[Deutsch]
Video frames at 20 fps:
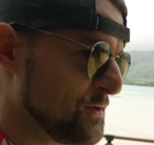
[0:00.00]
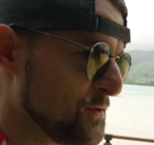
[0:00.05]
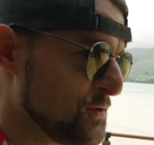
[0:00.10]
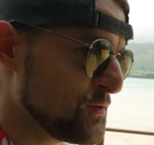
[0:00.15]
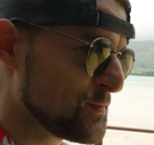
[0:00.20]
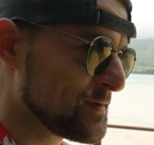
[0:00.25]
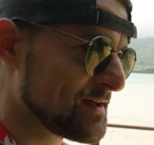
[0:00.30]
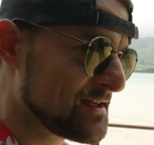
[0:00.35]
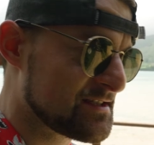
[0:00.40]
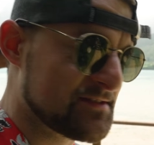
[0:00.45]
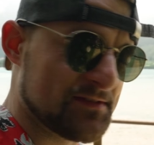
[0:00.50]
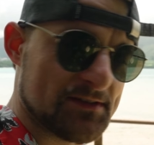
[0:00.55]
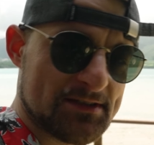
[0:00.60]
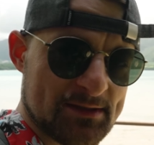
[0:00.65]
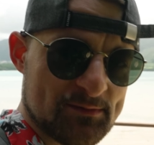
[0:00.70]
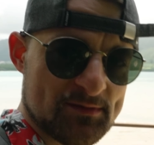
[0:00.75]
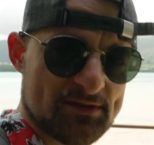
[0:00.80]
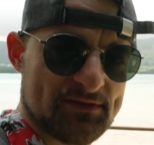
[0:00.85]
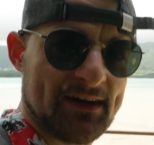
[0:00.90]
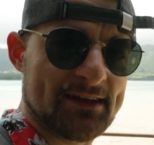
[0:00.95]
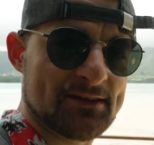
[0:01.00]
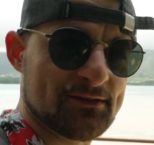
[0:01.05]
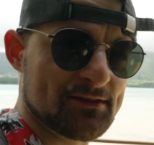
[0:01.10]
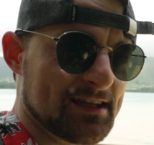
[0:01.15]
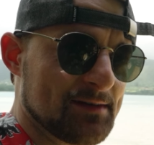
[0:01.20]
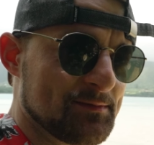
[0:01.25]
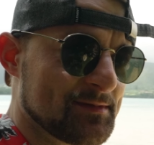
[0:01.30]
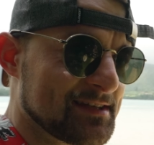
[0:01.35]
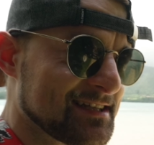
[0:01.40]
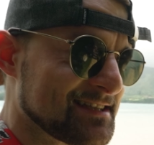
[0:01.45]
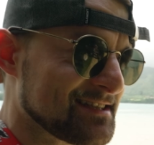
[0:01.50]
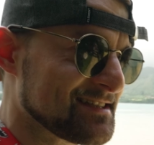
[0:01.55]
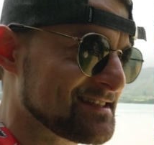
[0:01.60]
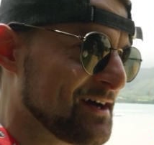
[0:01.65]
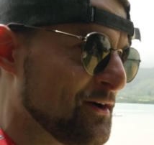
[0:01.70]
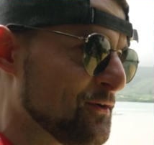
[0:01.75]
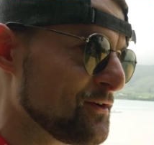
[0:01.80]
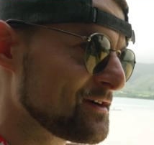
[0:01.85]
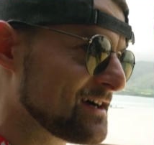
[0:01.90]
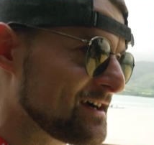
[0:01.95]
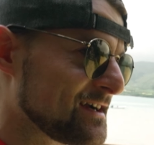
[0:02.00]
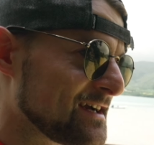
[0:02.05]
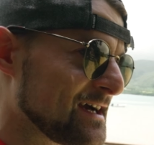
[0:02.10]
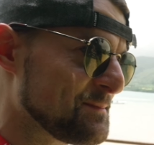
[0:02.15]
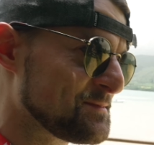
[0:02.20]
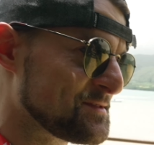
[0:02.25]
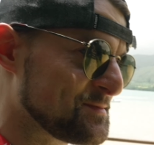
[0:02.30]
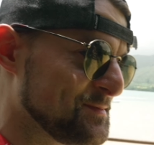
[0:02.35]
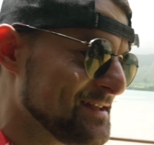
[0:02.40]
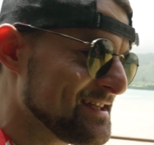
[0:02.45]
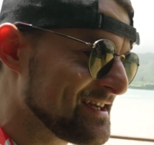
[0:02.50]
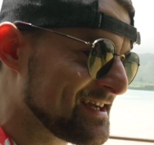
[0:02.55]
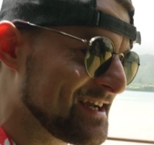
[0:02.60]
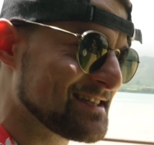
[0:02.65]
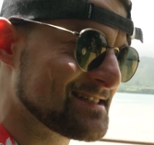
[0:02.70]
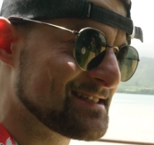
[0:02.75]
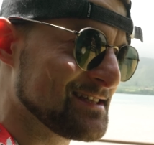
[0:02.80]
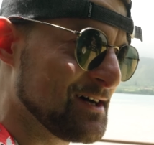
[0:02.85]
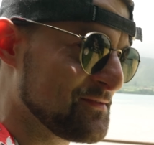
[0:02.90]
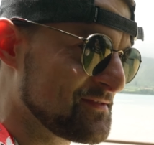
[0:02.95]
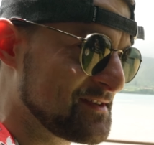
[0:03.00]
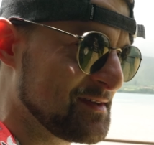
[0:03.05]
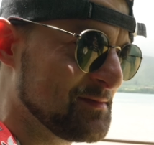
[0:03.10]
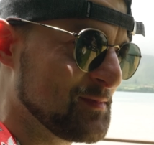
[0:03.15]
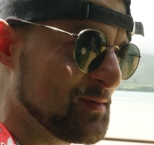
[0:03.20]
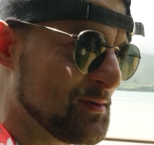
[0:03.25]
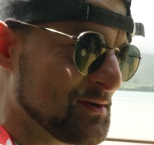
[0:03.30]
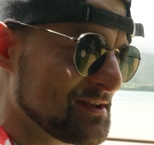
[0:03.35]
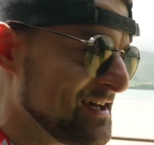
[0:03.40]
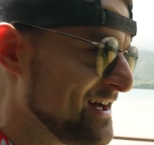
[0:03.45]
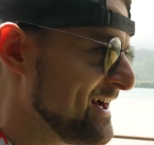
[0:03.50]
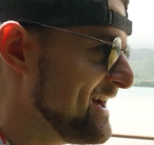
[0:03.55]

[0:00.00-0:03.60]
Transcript: Übrigens zwischen dem zweiten und dem dritten Tauchgang gab es Mittagessen auf dem Boot.